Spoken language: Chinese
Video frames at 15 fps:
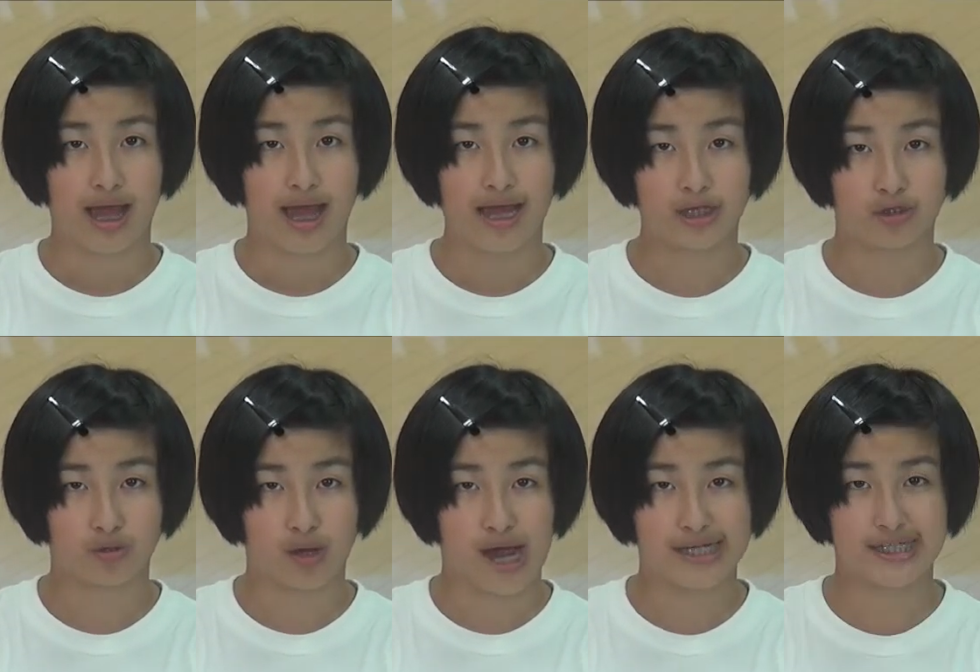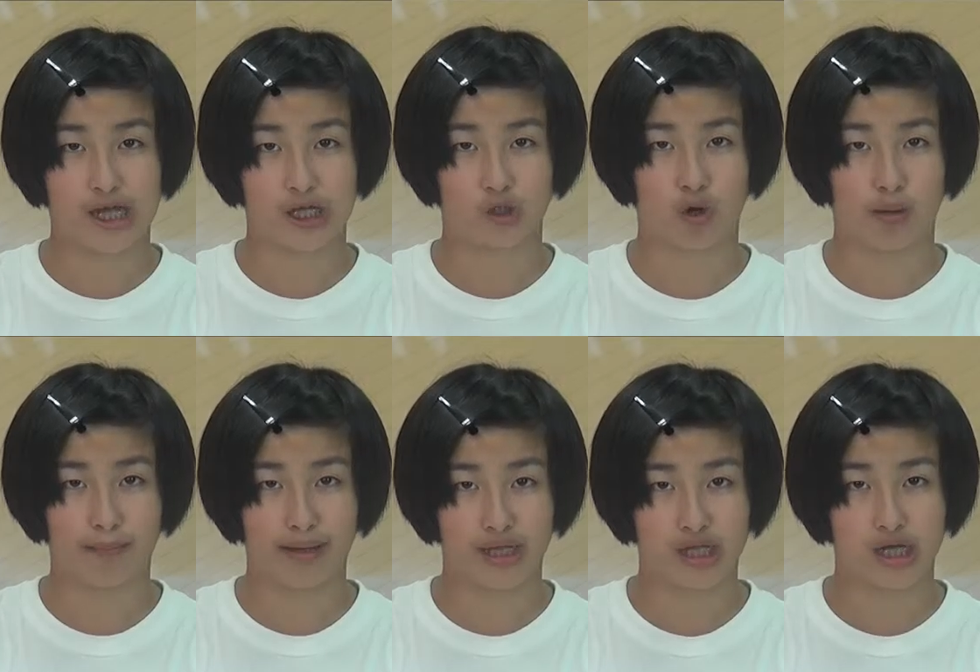爱耍小
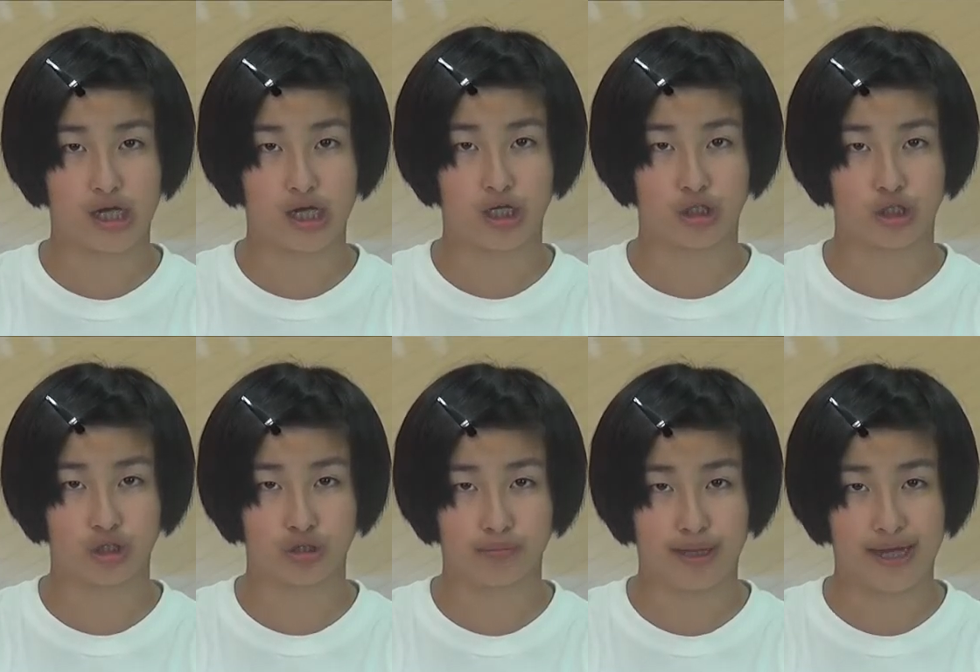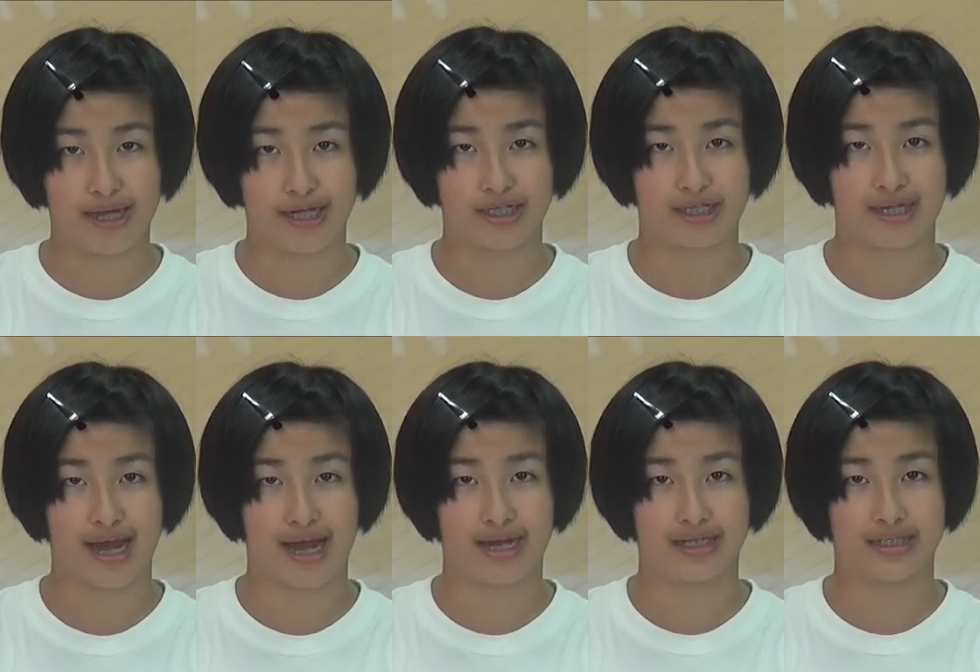聪明的志明
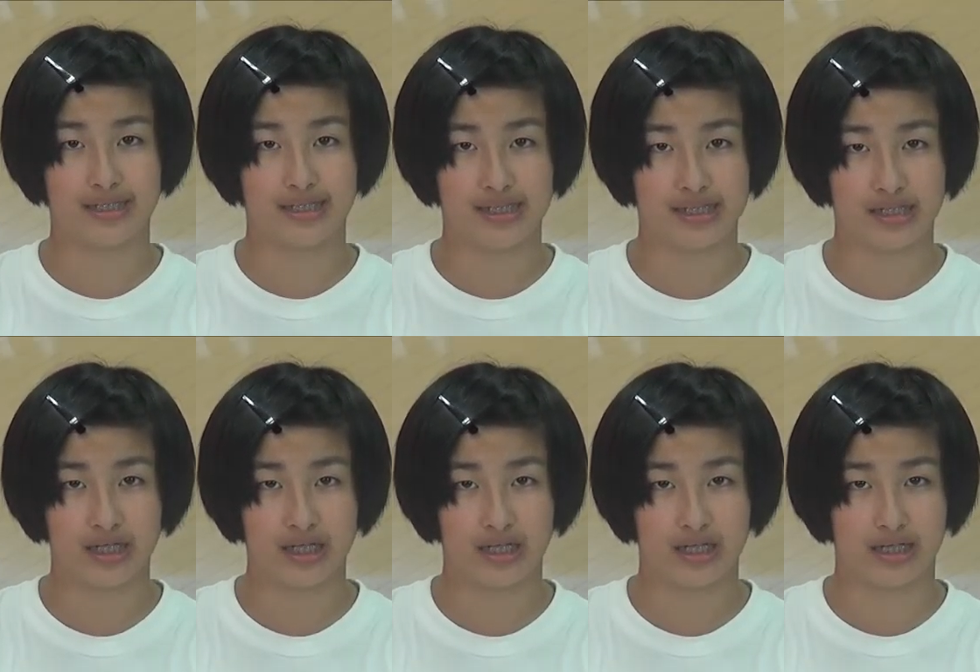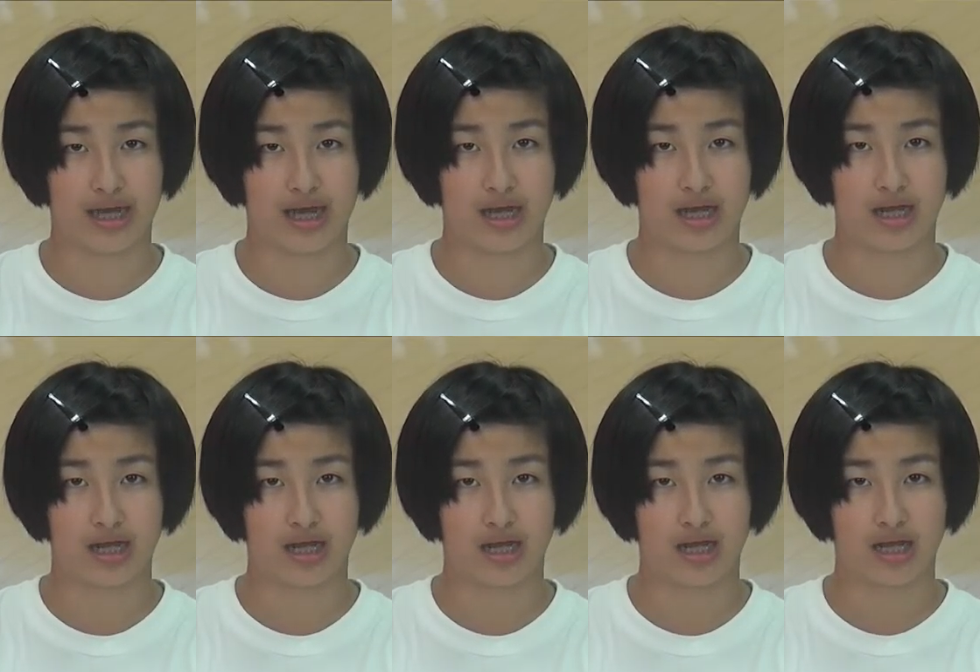像吉星一样，
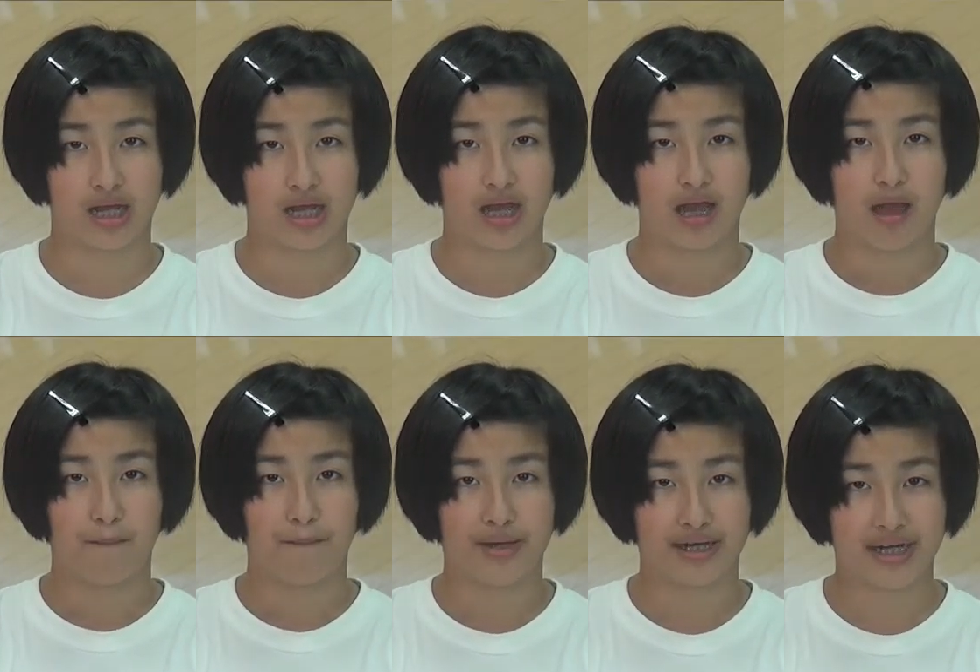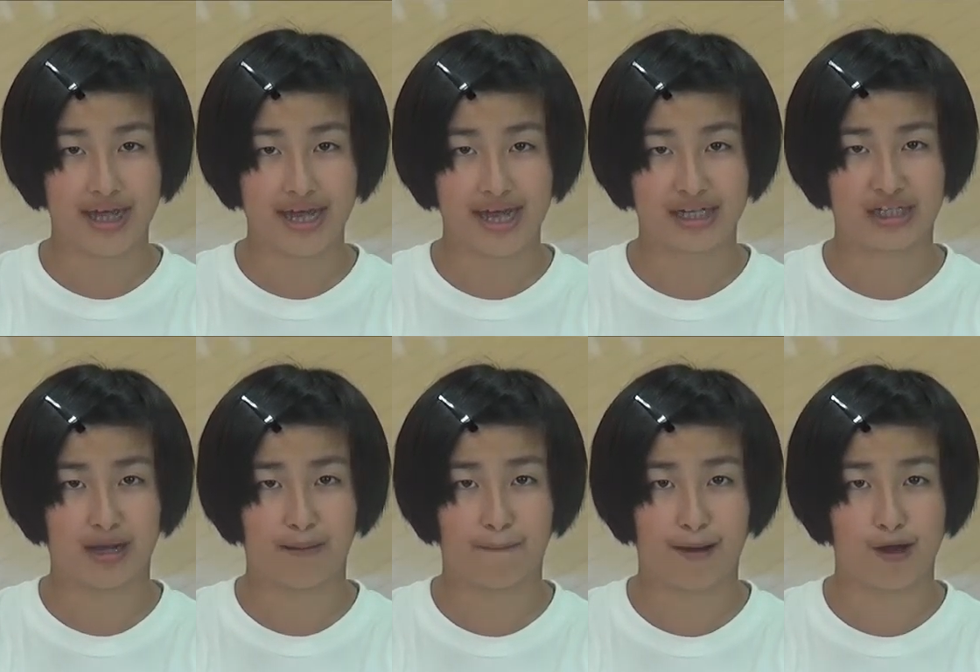名列
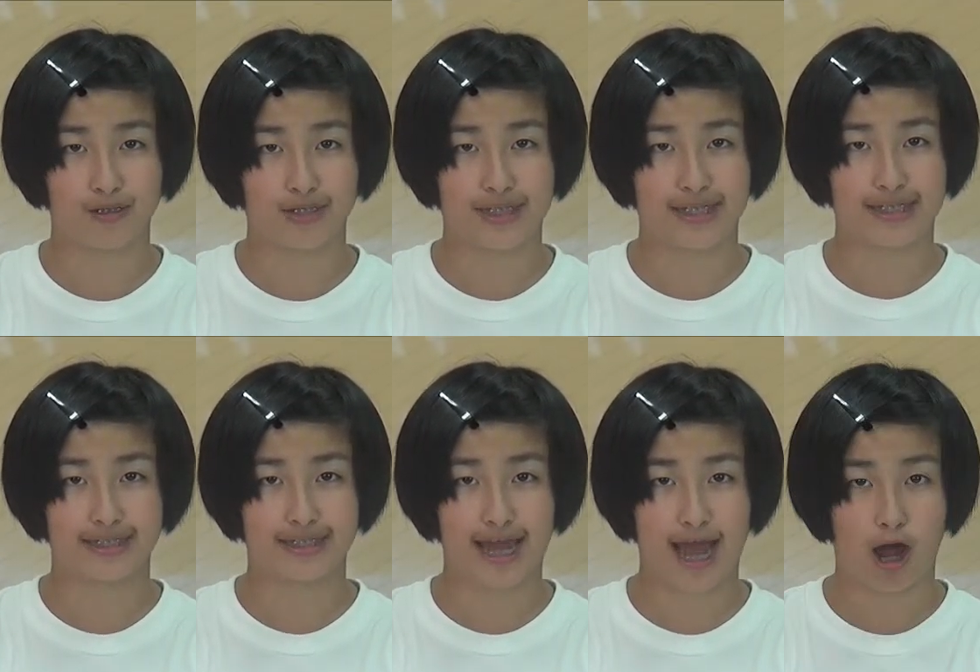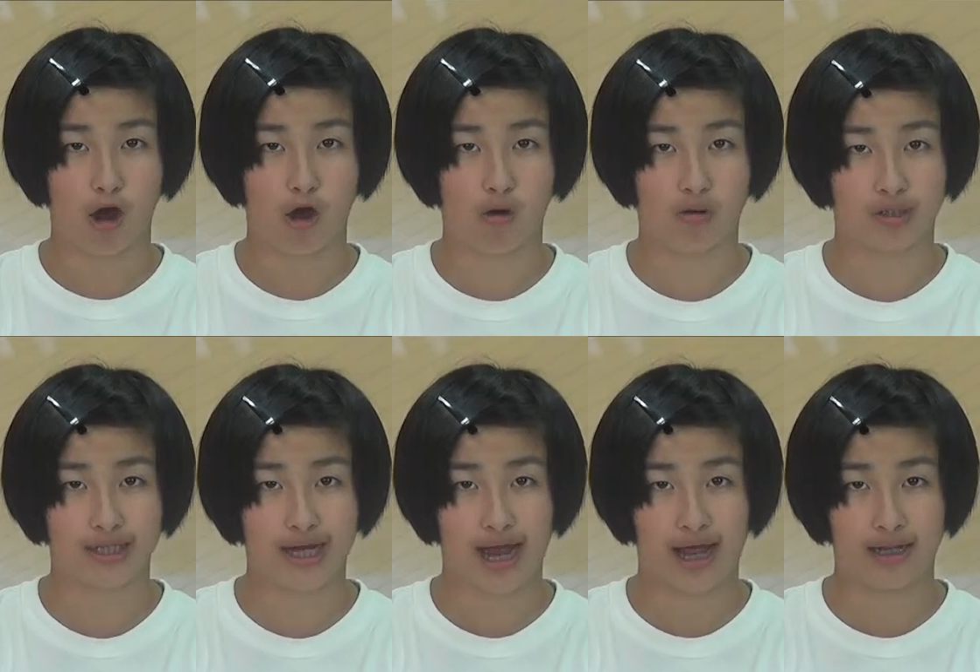前茅的大红
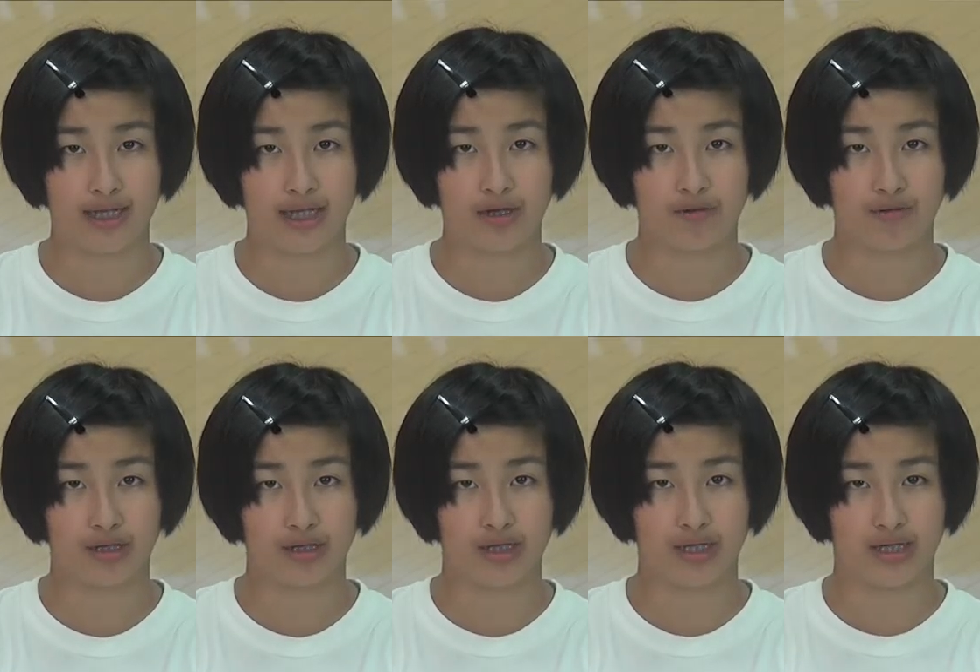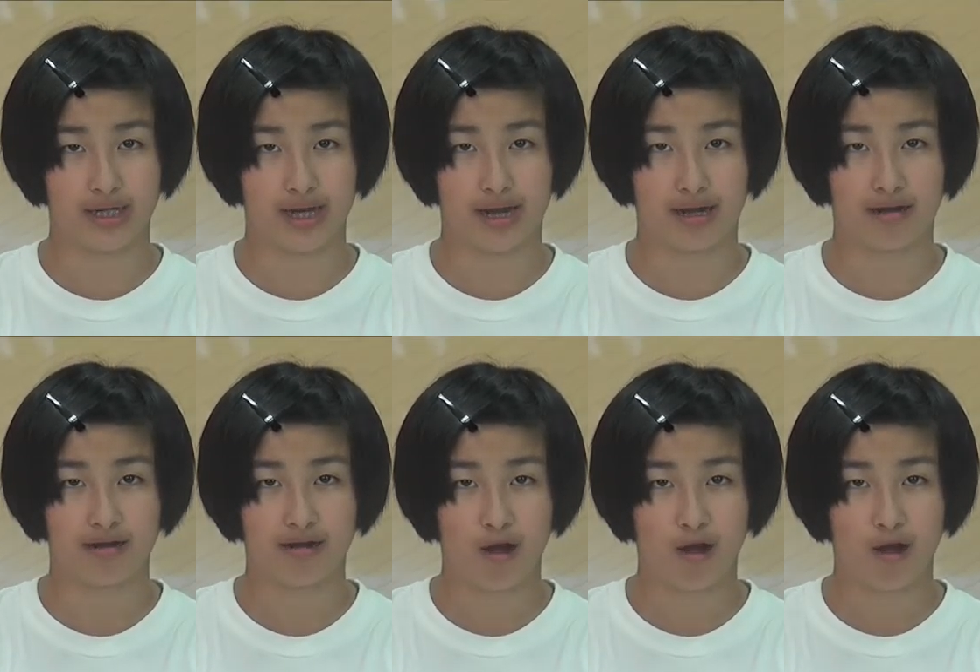像丽云一样。